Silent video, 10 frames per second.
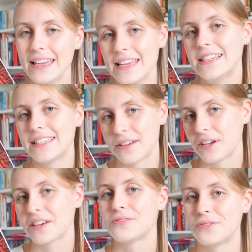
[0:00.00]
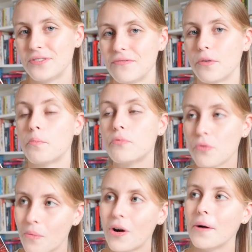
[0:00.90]
et il s'avère que ce livre,
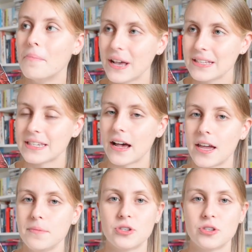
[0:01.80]
pour moi, mérite sa hype.